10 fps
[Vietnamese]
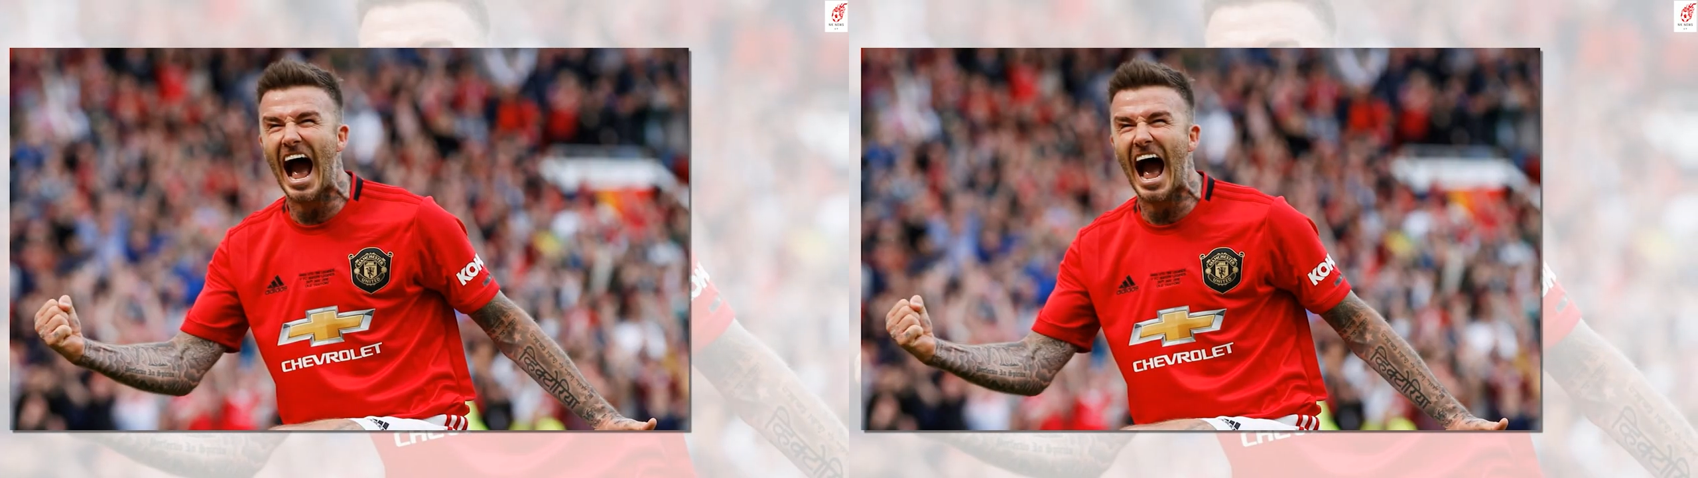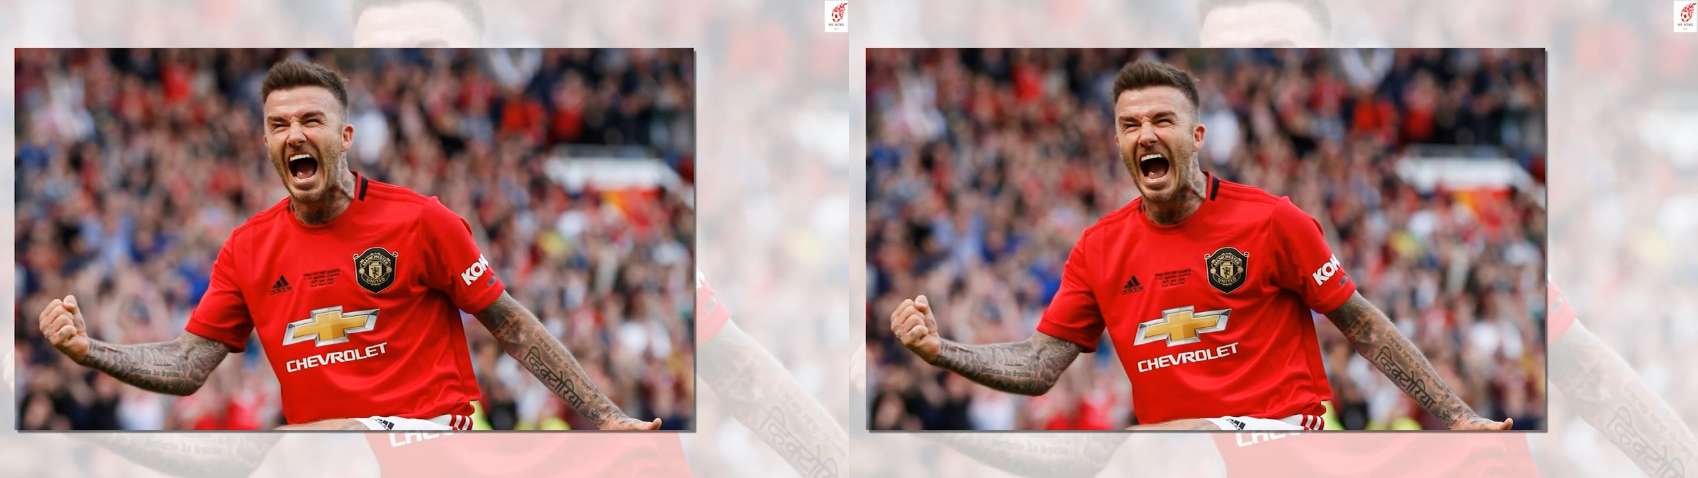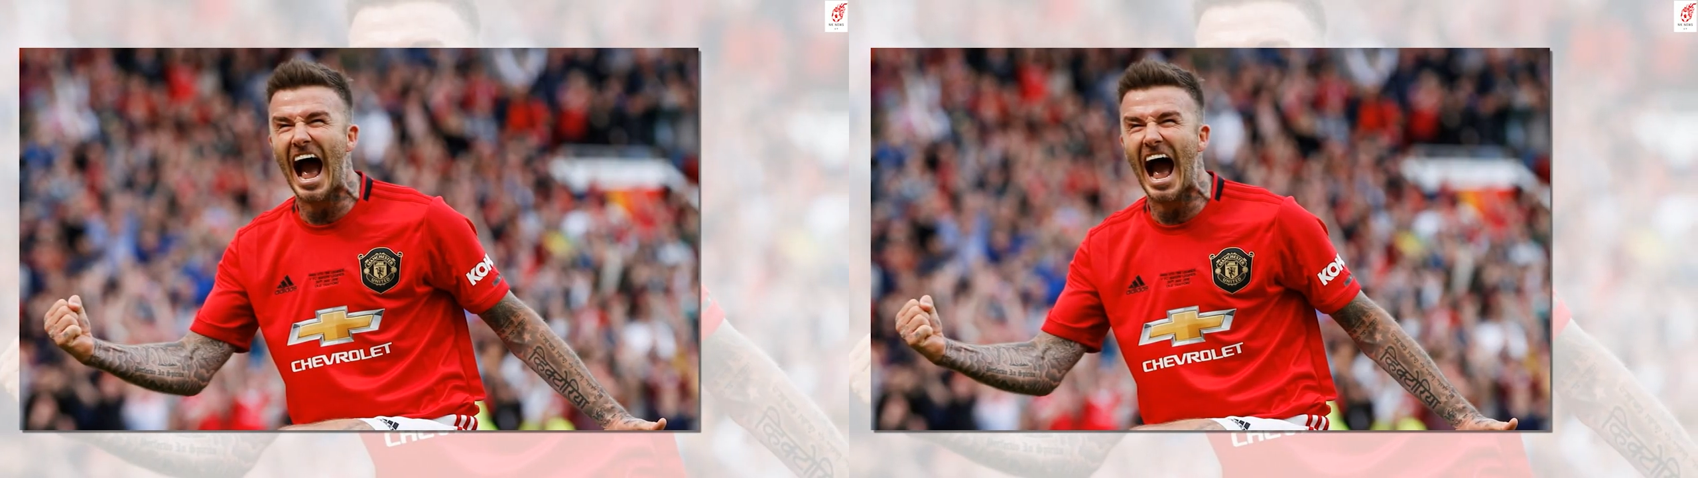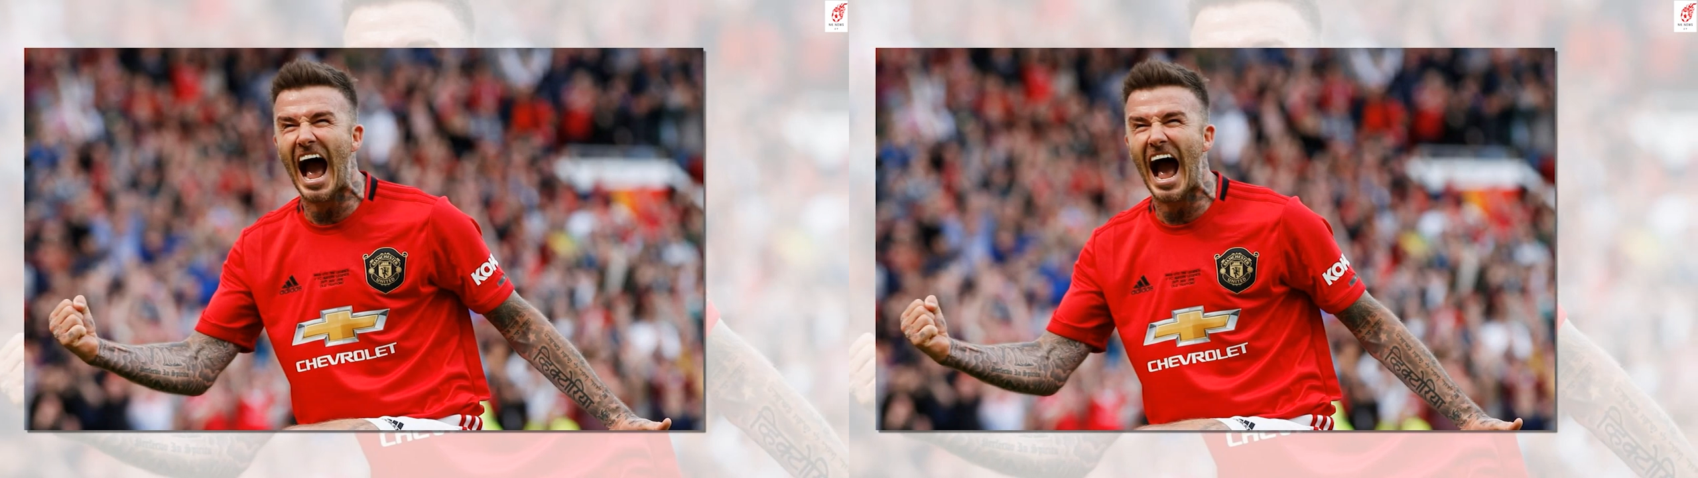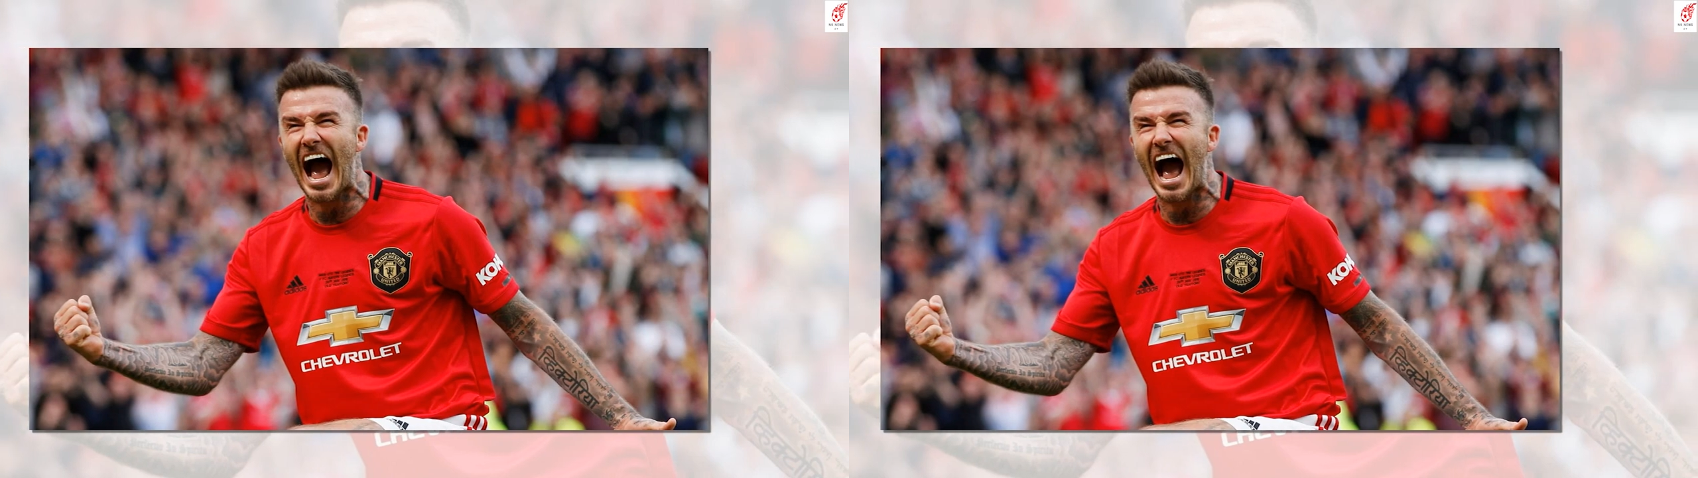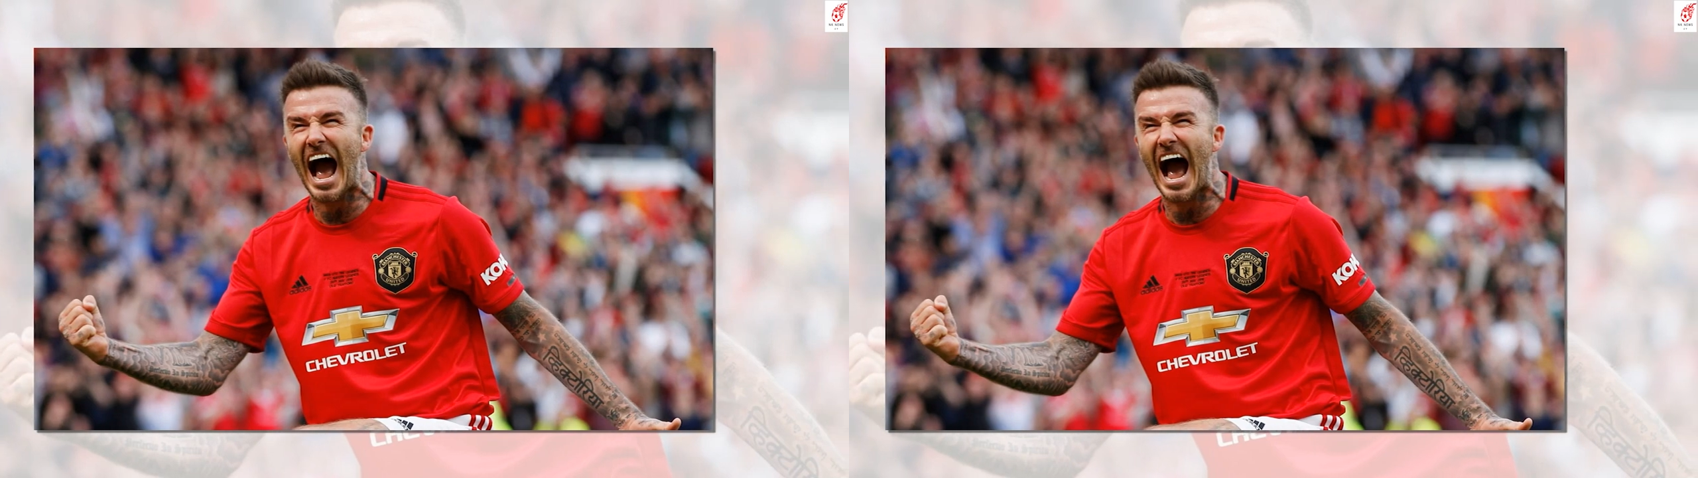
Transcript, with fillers: từ nhà Glazer.